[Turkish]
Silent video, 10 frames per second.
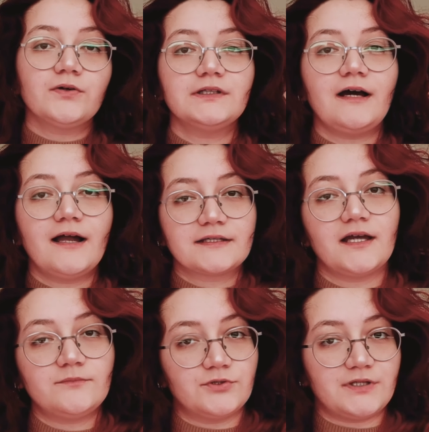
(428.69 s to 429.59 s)
O da
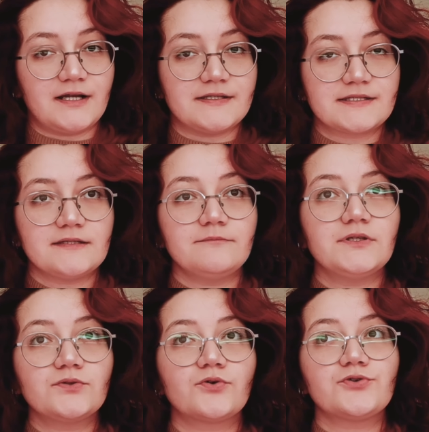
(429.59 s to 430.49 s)
erken modernizm.
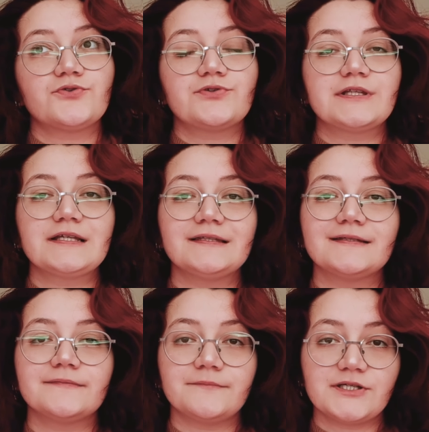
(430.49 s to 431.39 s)
1900'lü
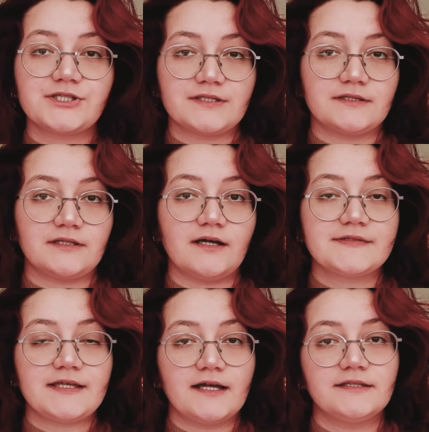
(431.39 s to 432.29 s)
yılların başında
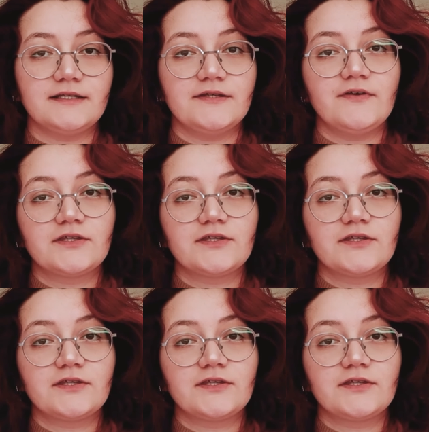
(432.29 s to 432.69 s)
sadeliği ve